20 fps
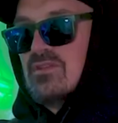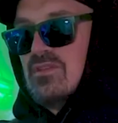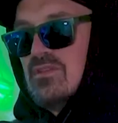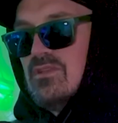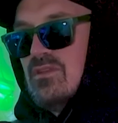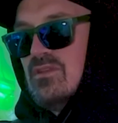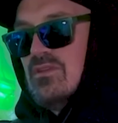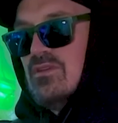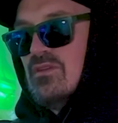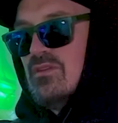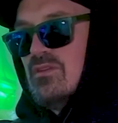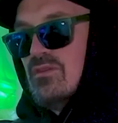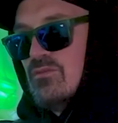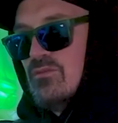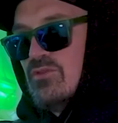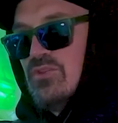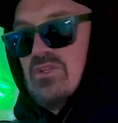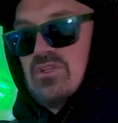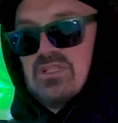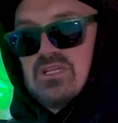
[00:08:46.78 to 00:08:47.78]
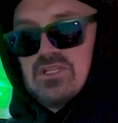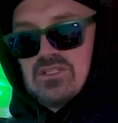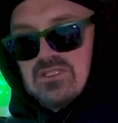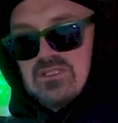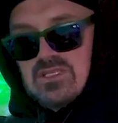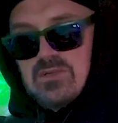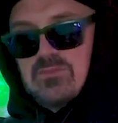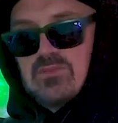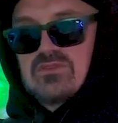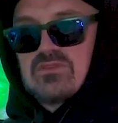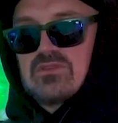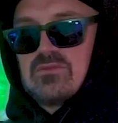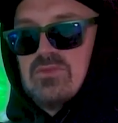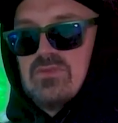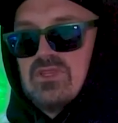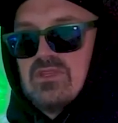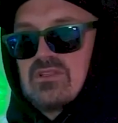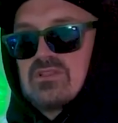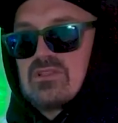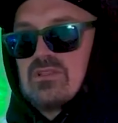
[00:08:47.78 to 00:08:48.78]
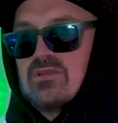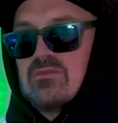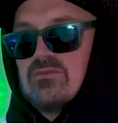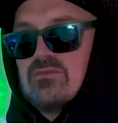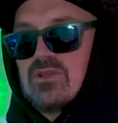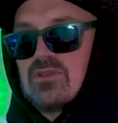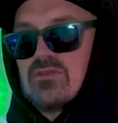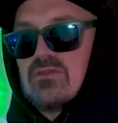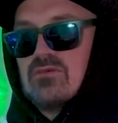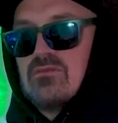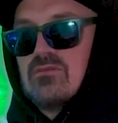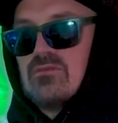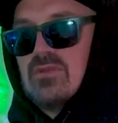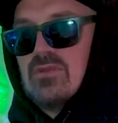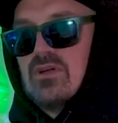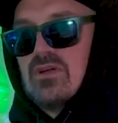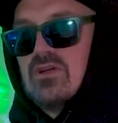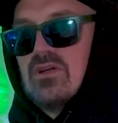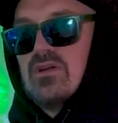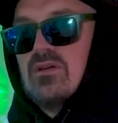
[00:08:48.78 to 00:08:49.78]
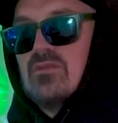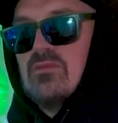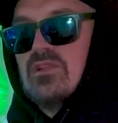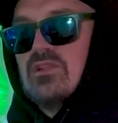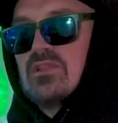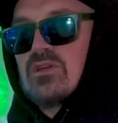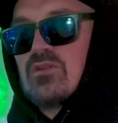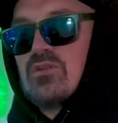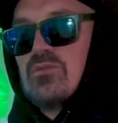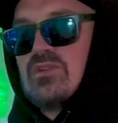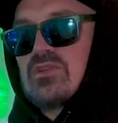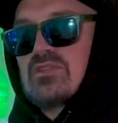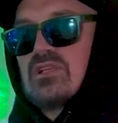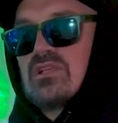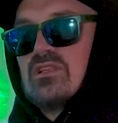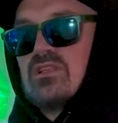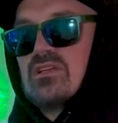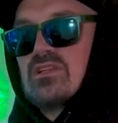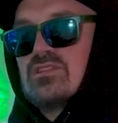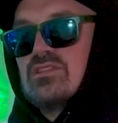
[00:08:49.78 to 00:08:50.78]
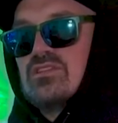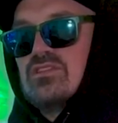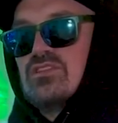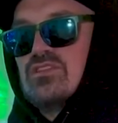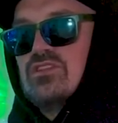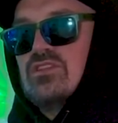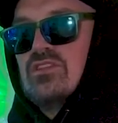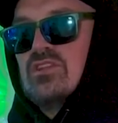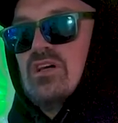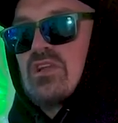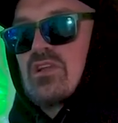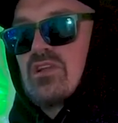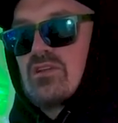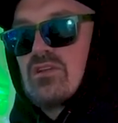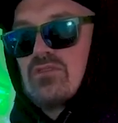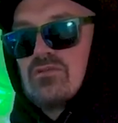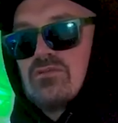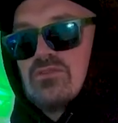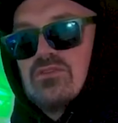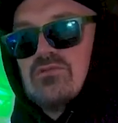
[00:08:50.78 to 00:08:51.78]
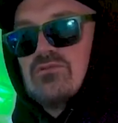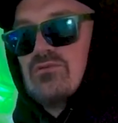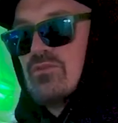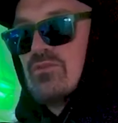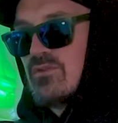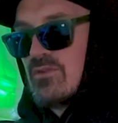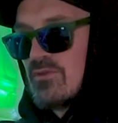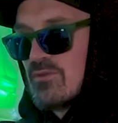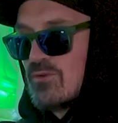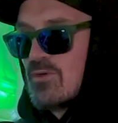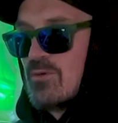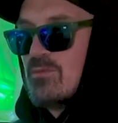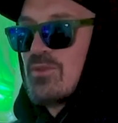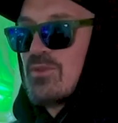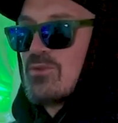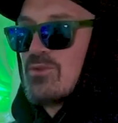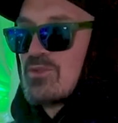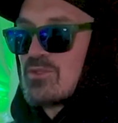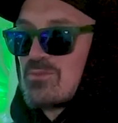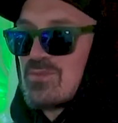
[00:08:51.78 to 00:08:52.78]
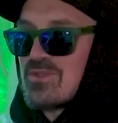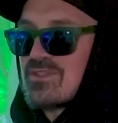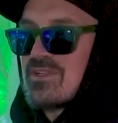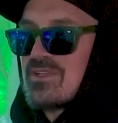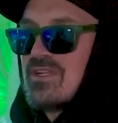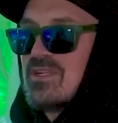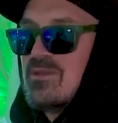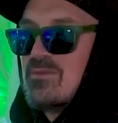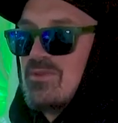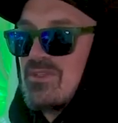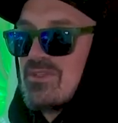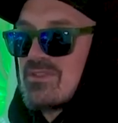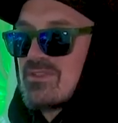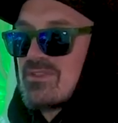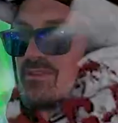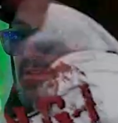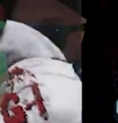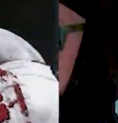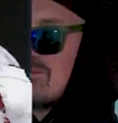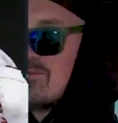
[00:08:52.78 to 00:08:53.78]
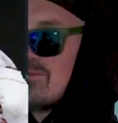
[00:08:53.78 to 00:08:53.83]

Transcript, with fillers: И у них начал записывать миксы. Потом э, был такой персонаж DJ Dark. У него дома тоже писали миксы.